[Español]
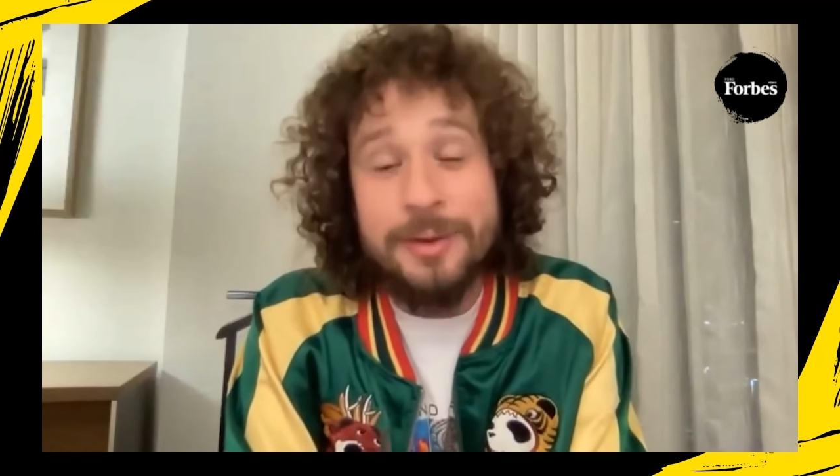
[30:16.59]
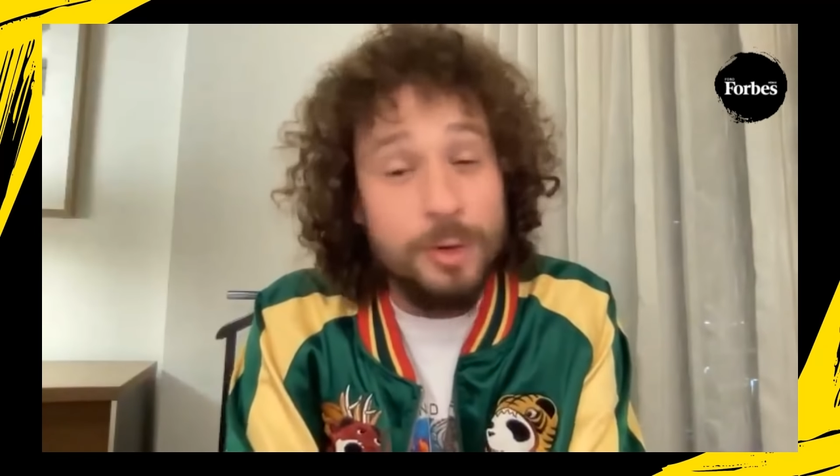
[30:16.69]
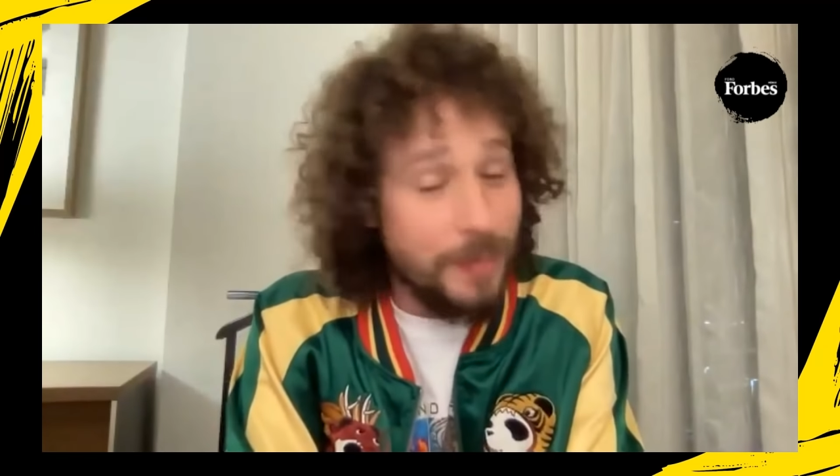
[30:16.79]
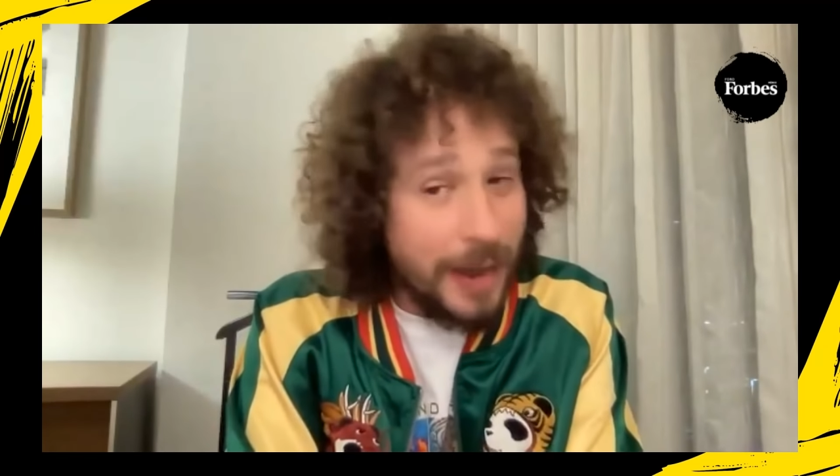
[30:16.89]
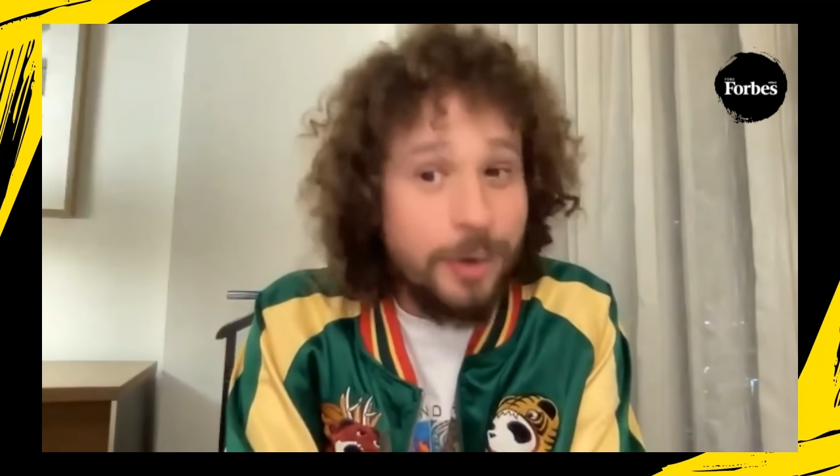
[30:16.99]

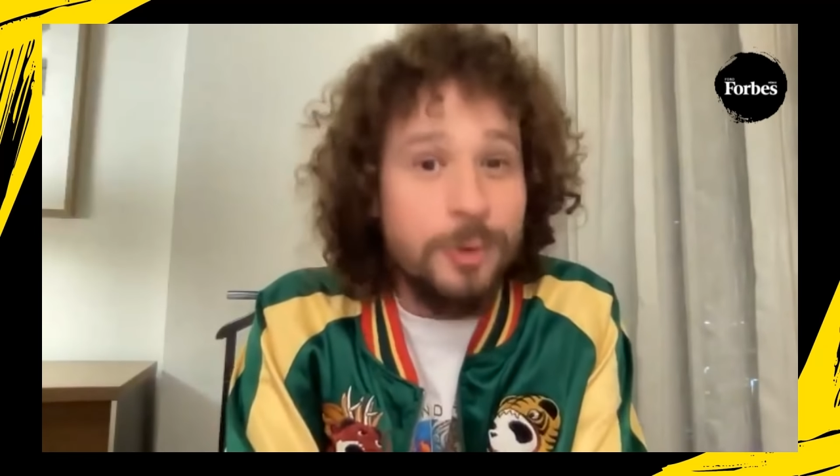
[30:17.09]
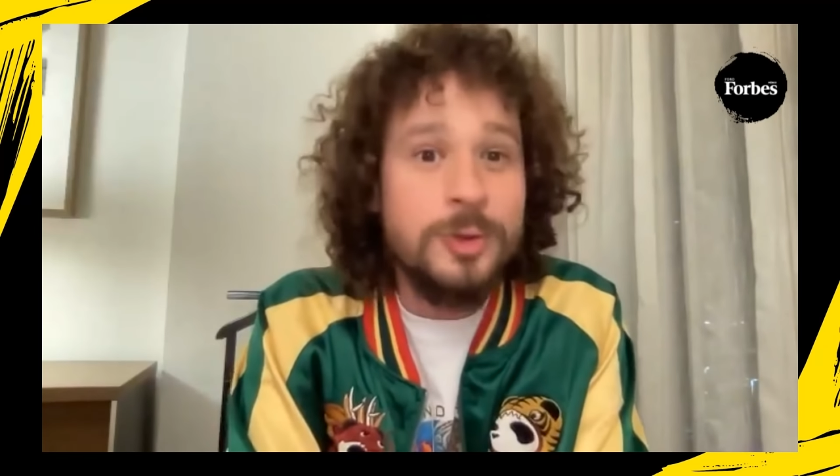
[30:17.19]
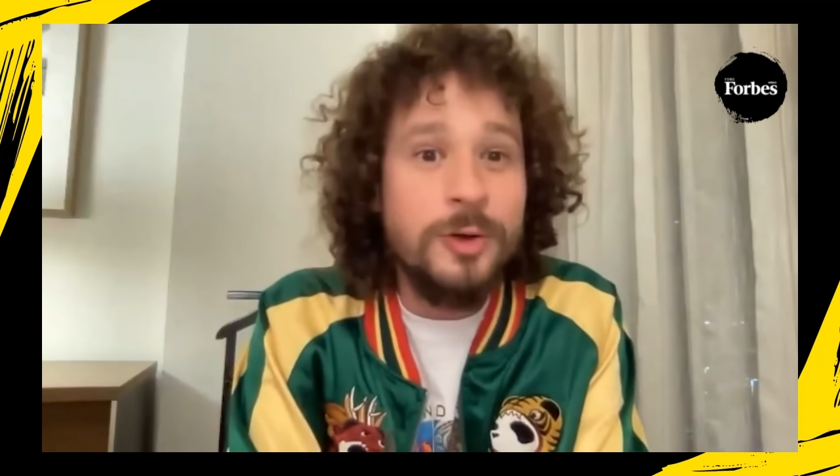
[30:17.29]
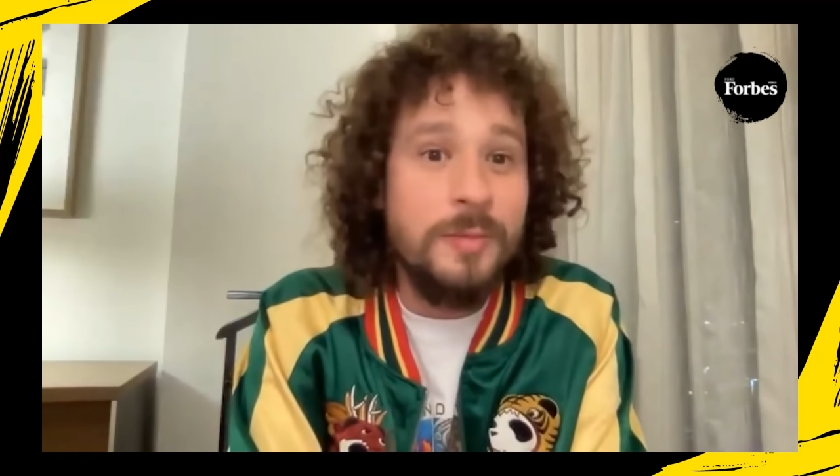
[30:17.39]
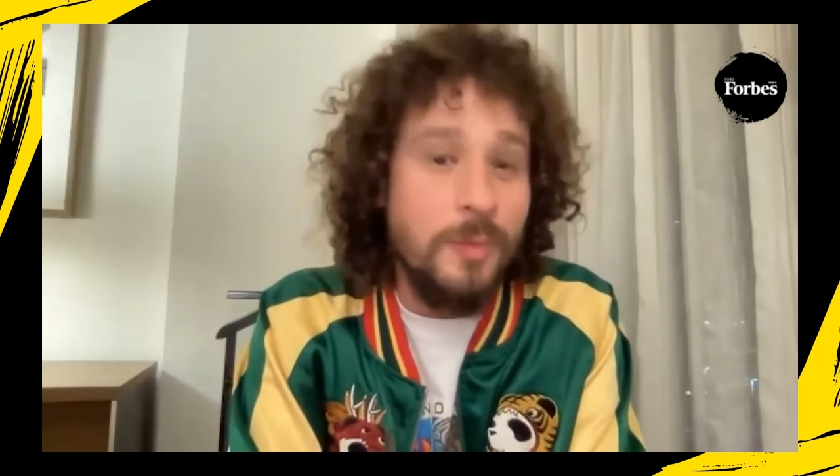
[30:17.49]
los bancos
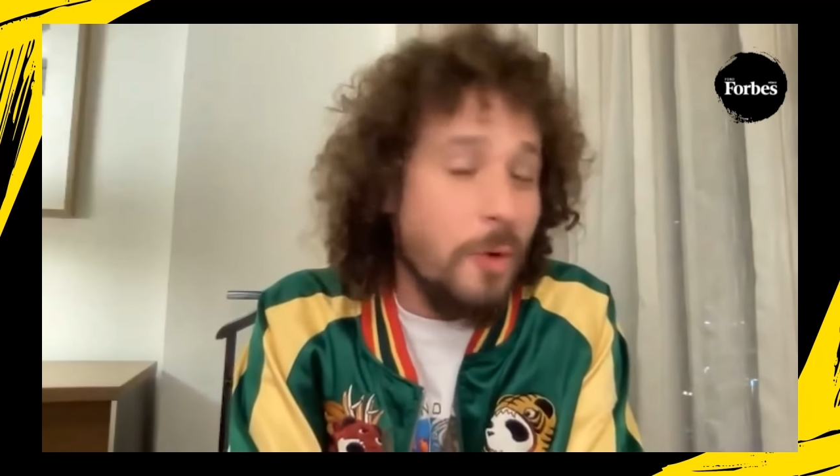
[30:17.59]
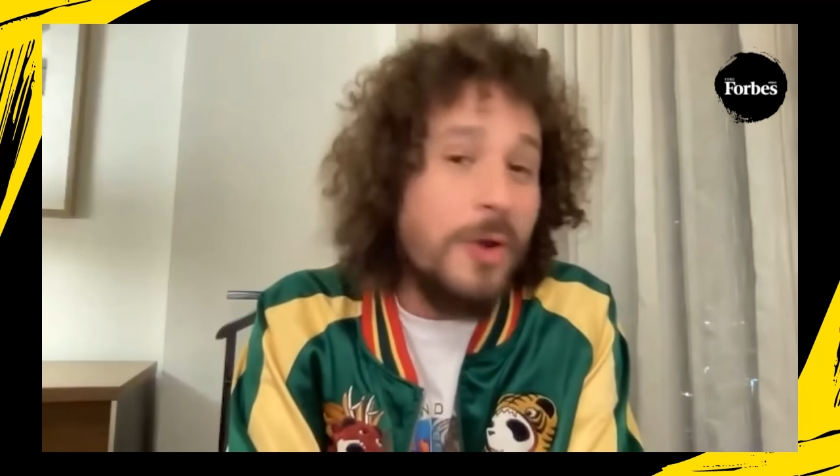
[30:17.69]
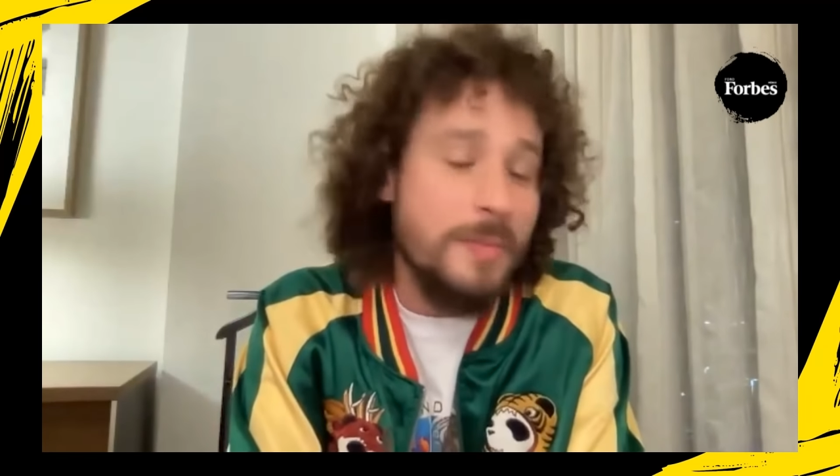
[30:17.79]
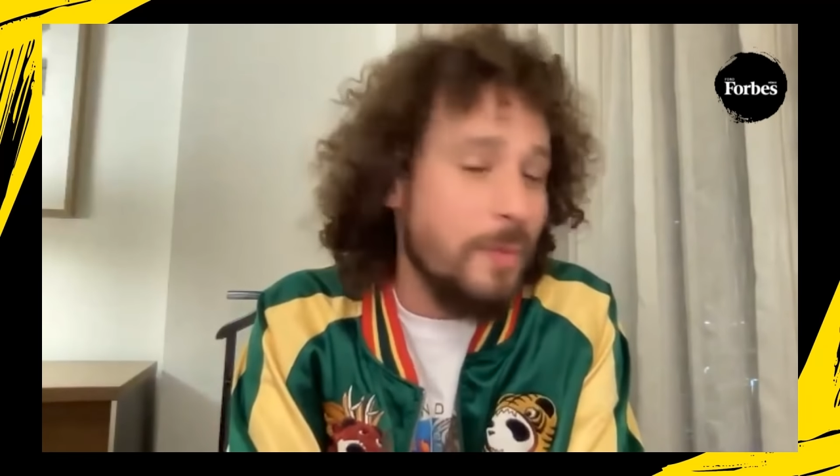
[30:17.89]
son muy,